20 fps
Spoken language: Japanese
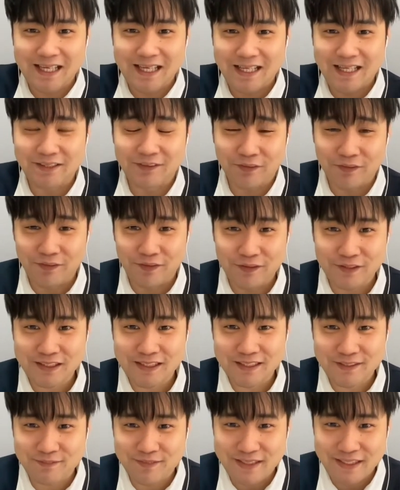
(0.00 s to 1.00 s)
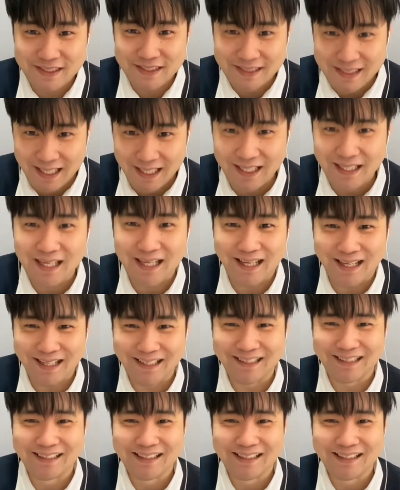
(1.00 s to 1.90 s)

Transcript: あの、お久しぶりですね。はい。